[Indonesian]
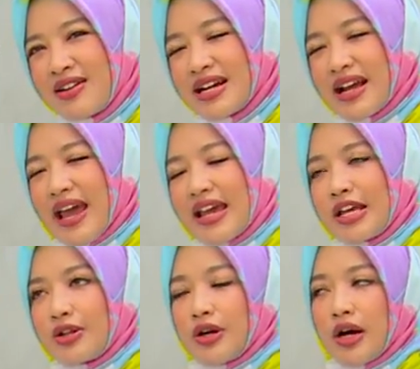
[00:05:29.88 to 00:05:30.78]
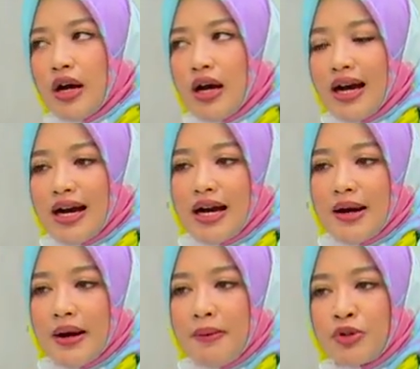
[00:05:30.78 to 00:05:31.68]
orang kayak gitu
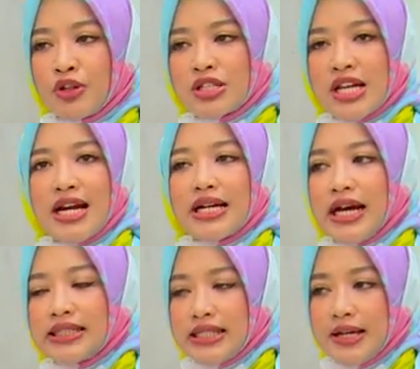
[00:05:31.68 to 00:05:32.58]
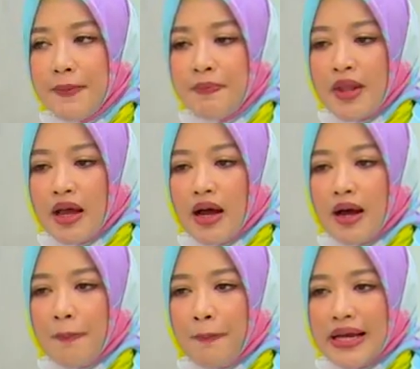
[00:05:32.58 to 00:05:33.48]
uh, menurut saya enggak sih
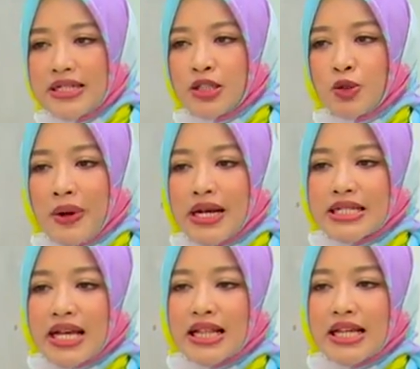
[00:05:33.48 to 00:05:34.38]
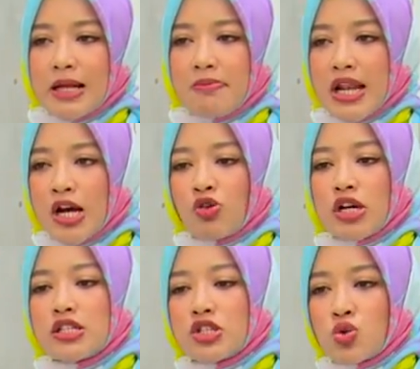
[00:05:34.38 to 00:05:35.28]
uh, passion tuh pada saat kita
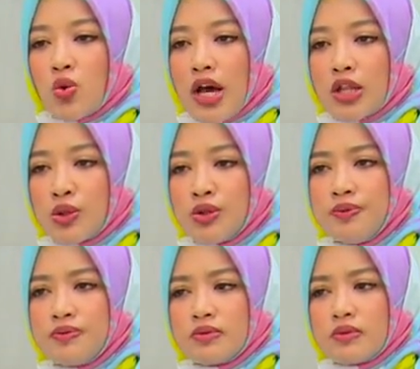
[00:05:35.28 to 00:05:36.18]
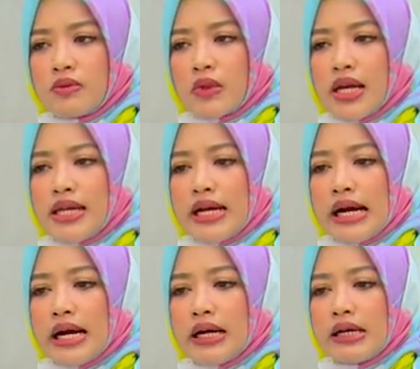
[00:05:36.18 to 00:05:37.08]
melakukan sesuatu
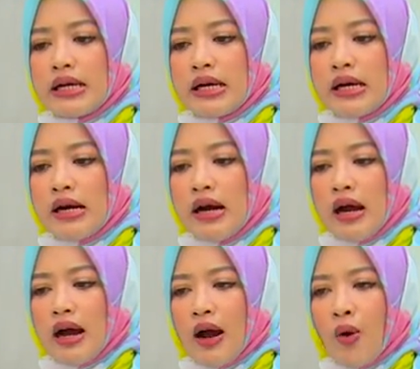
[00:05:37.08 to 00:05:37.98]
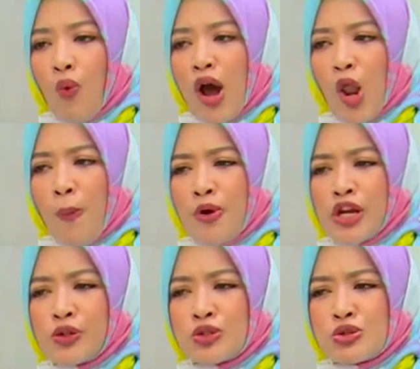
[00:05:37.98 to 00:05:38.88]
yang uh,
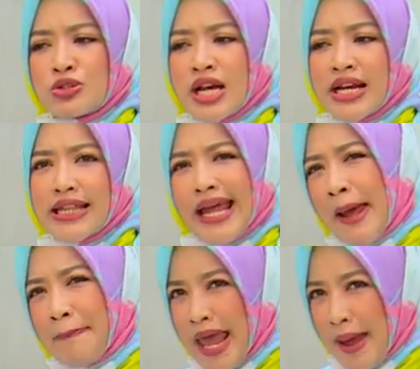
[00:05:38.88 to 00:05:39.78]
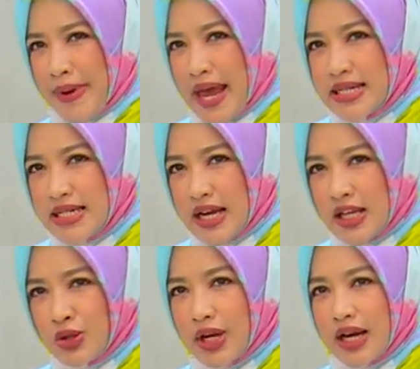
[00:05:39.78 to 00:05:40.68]
walaupun itu susah kita happy happy aja
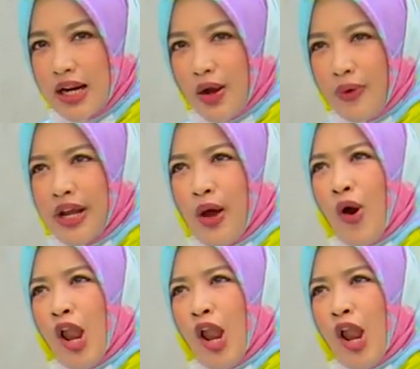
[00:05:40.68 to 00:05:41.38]
gitu kan ngelakuinnya